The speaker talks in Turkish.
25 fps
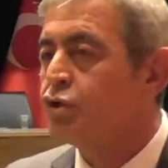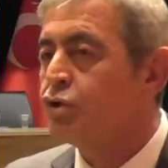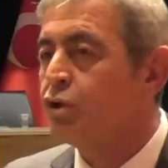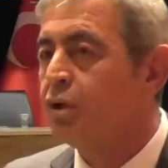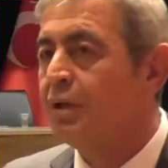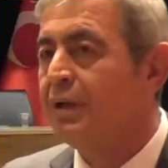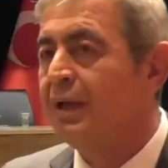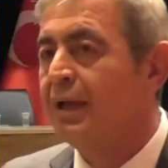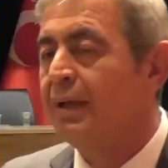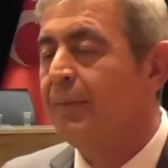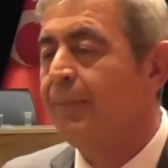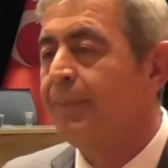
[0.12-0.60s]

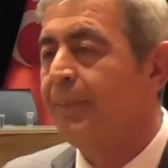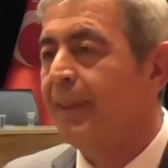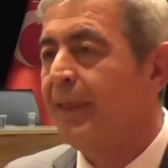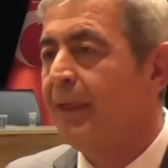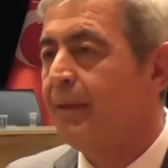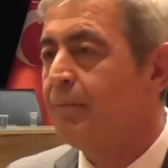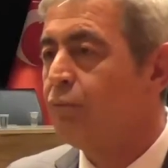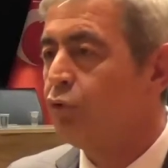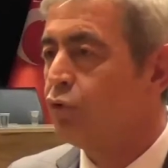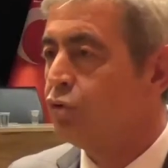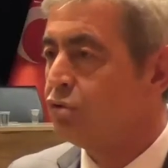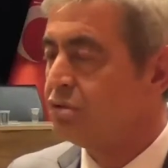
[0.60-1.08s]
Şöyle
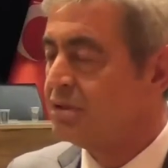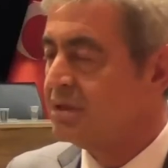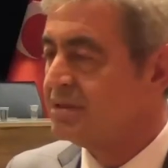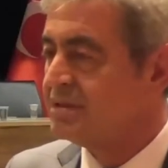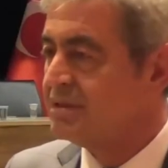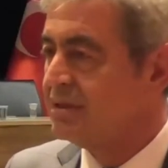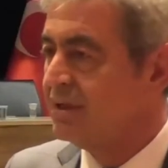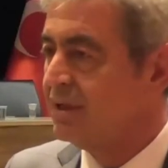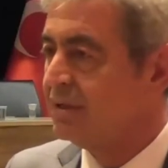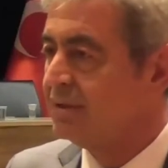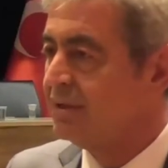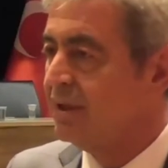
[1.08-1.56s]
hem Koca
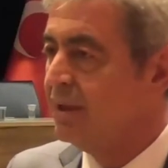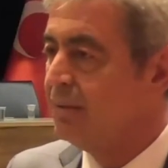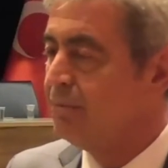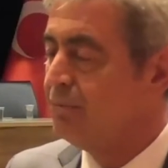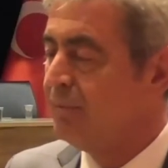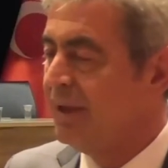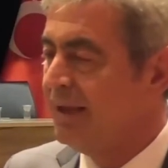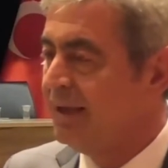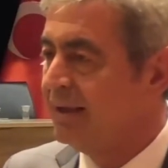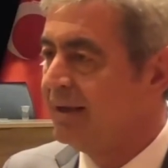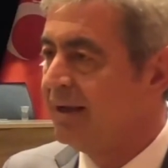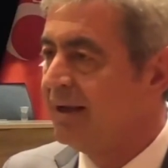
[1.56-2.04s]
Sinan'da
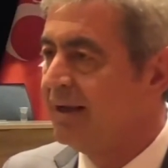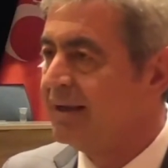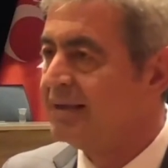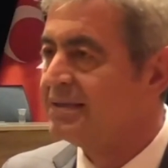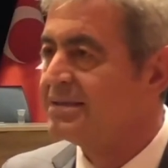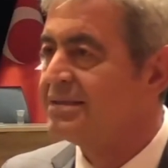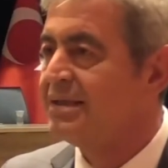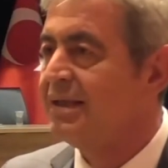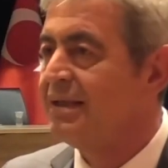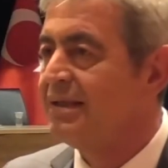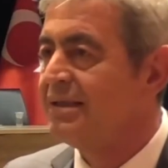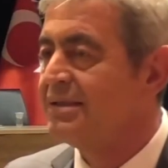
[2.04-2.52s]
hem Melik
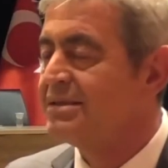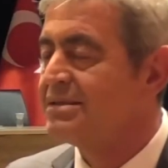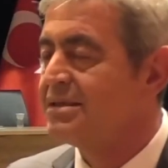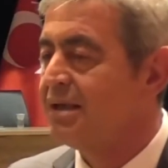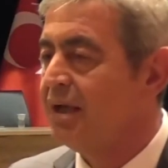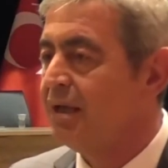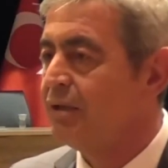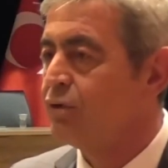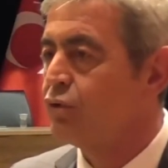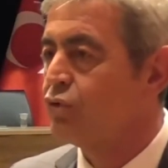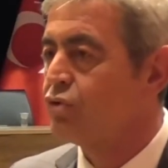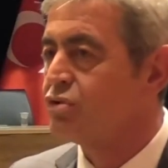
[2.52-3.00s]
Gazi'de iki
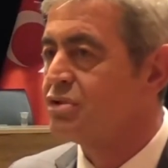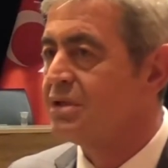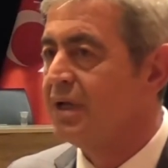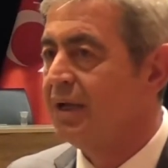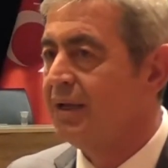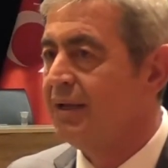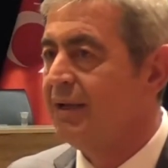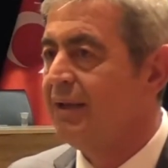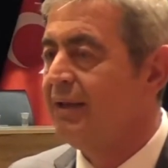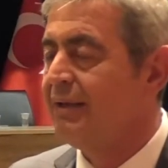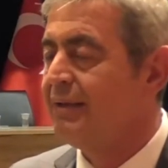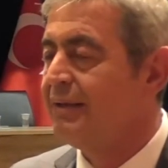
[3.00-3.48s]
sağlık
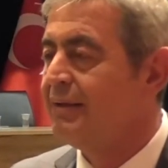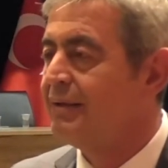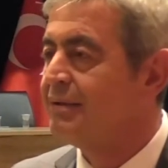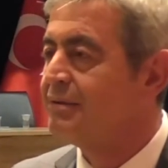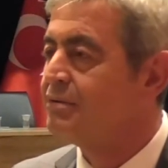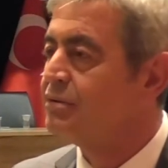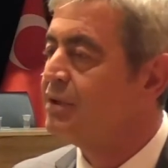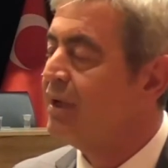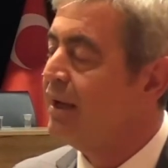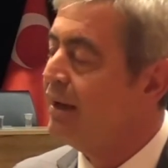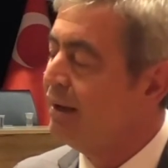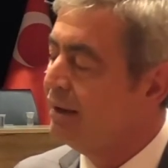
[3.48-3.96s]
ocağı ile
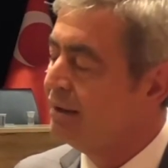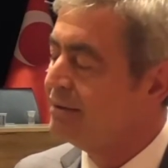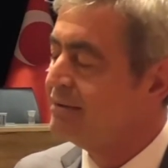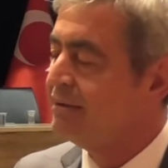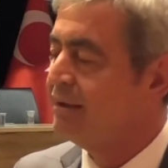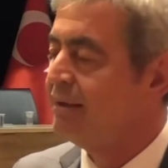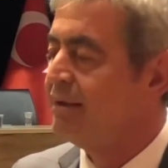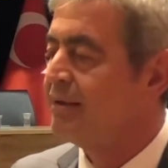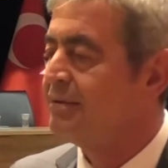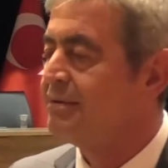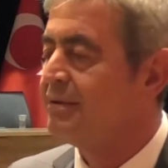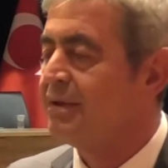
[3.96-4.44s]
ilgili
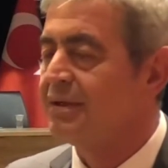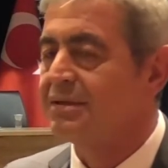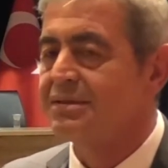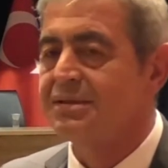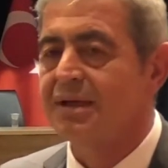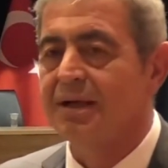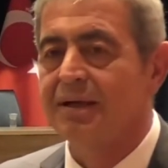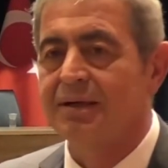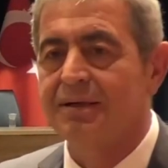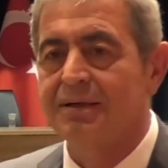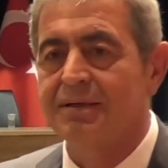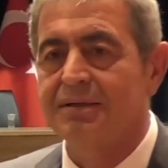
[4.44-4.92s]
hakikaten
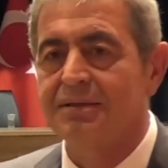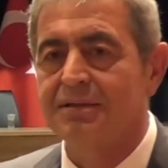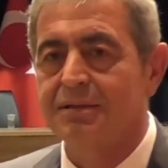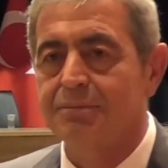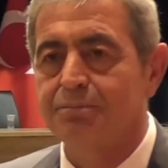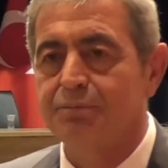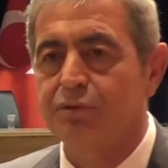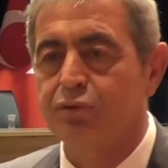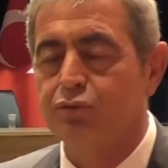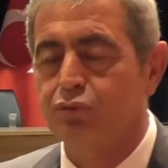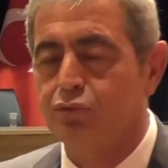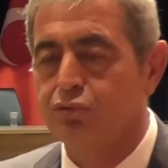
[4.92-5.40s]
enteresan
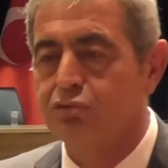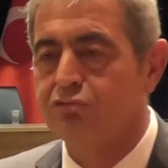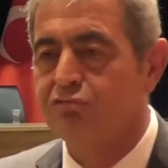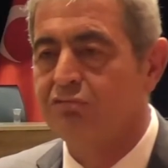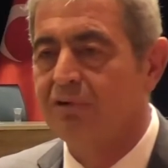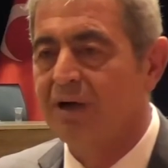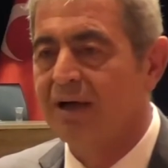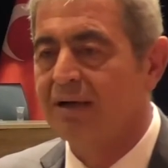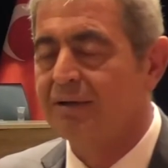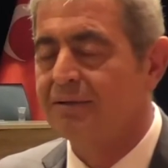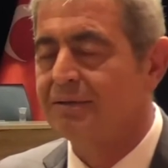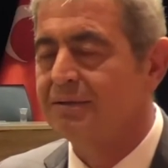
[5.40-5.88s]
kritik bir
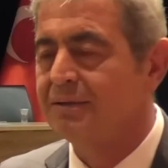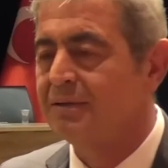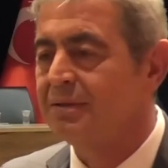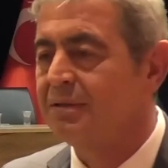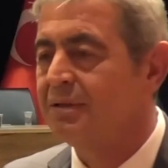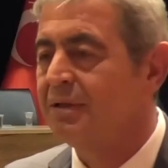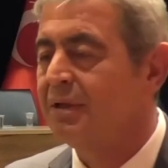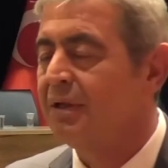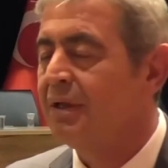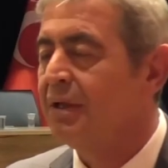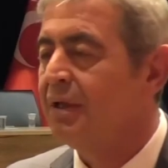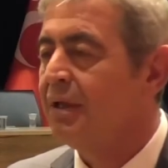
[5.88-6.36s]
durum vardı.
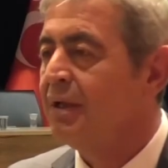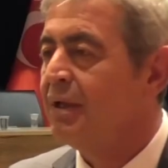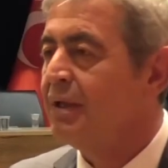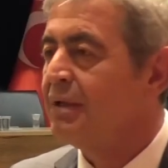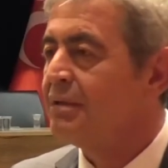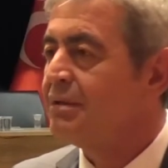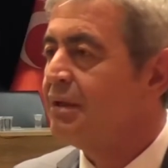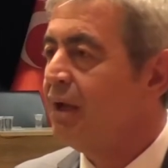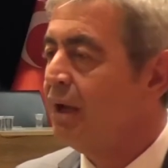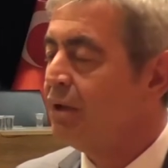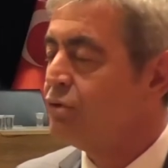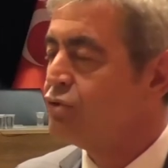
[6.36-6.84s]

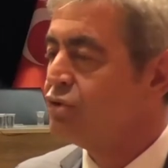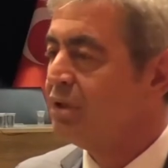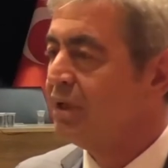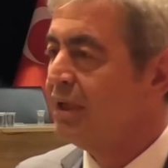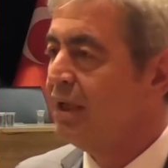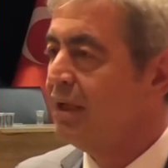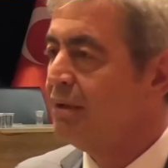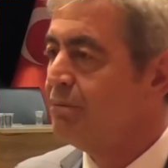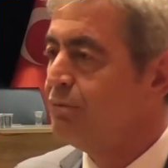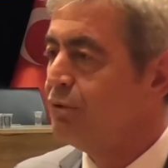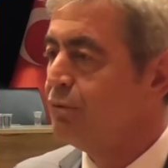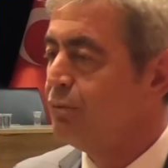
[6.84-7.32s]
Daha önce
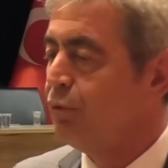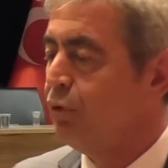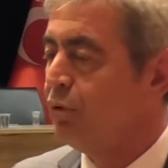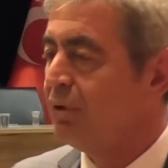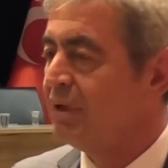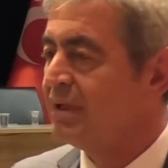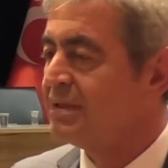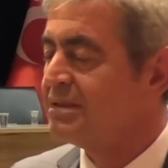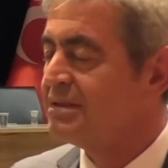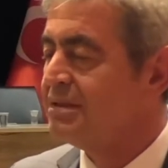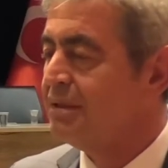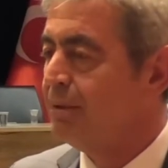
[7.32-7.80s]
Germir
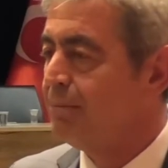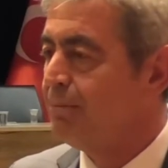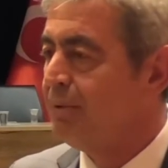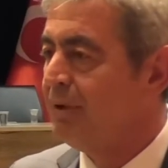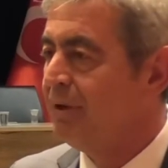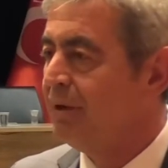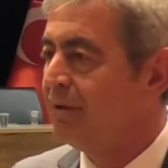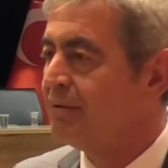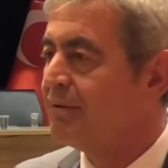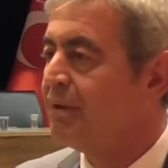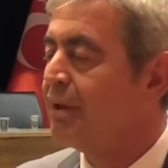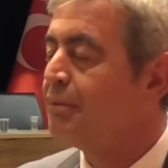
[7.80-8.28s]
bölgesinde
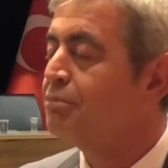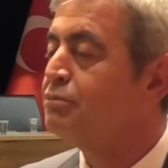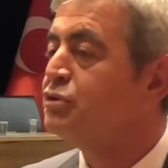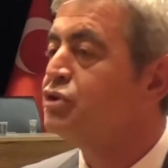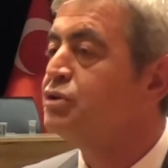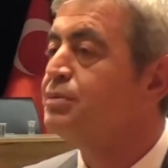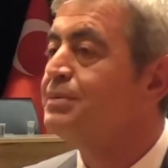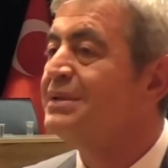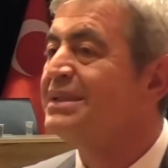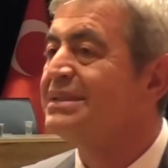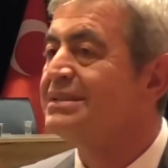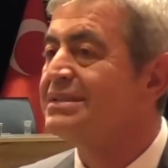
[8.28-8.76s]

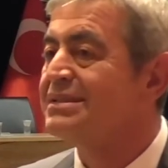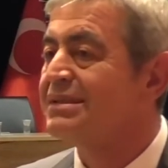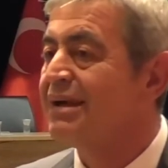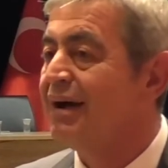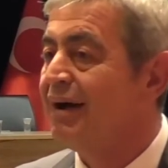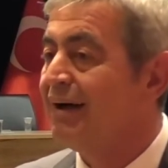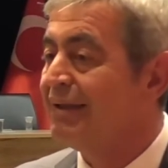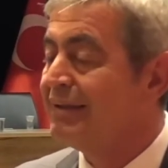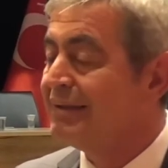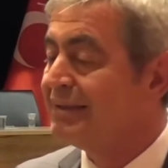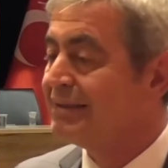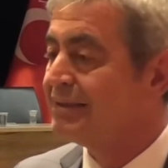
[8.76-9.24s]
planlanmış bir
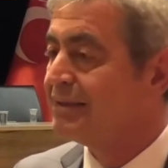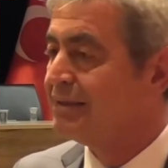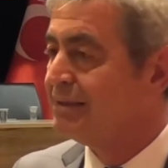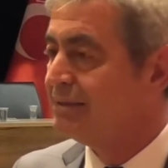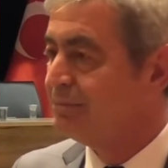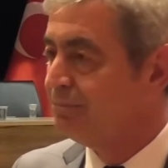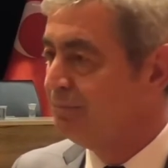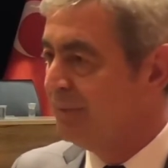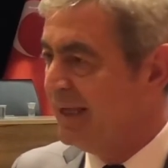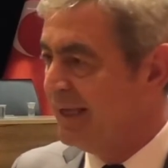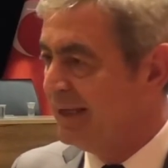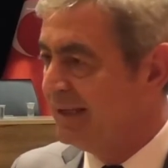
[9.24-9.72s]

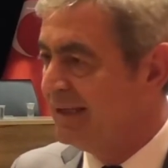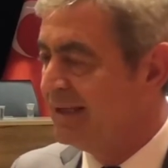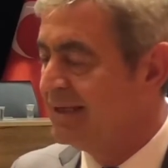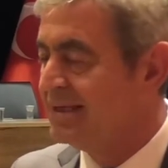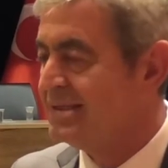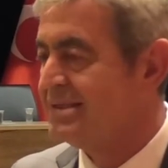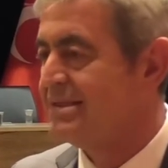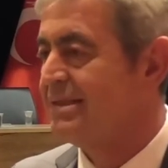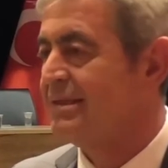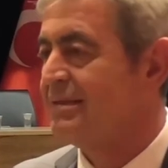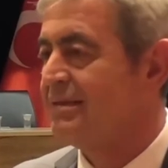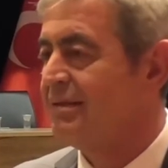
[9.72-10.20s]
sağlık
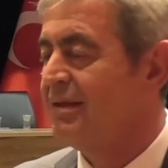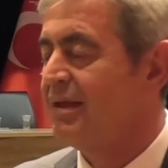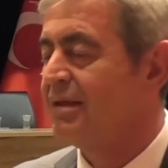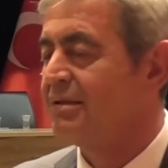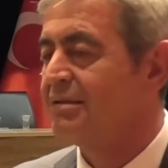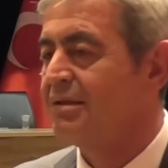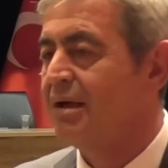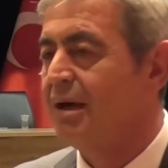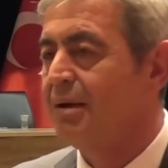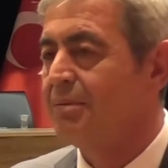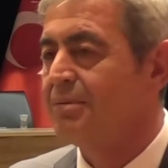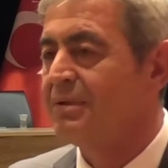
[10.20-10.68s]
merkezi diye
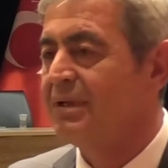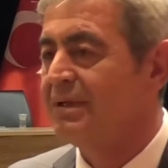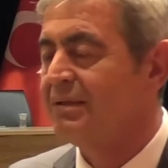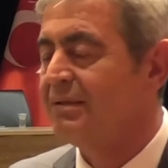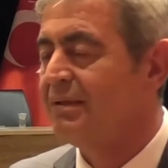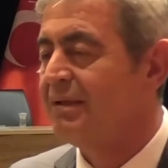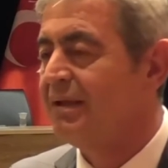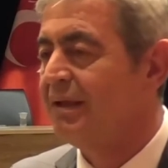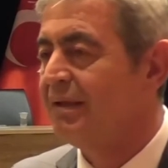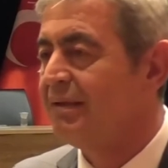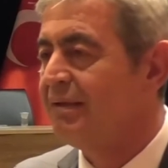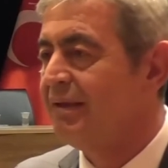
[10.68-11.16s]
tabir
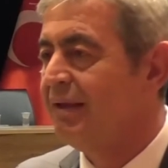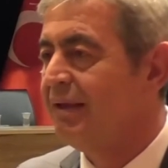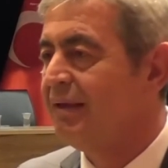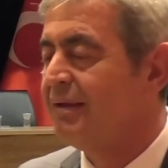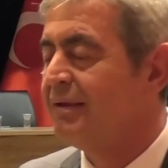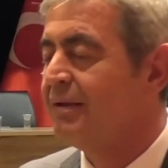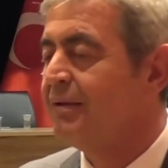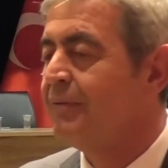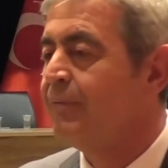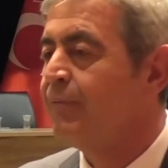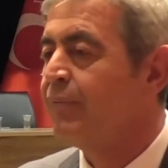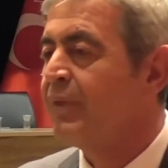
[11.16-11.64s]
edilen
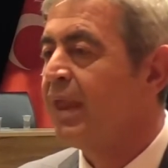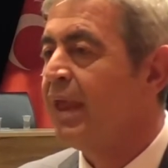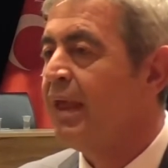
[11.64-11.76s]
yeri